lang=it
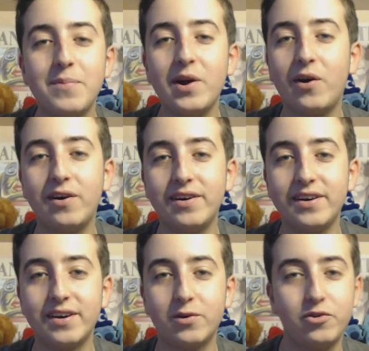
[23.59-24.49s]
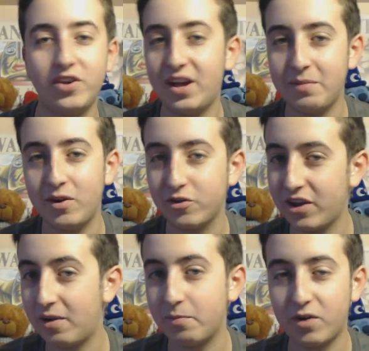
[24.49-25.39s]
però eh, così almeno
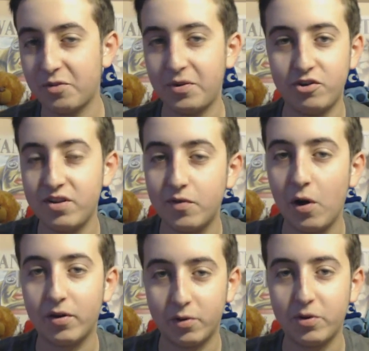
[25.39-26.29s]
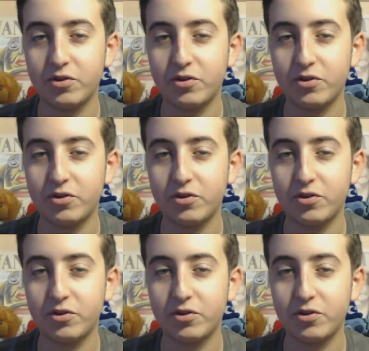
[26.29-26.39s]
sarà una specie di vlog,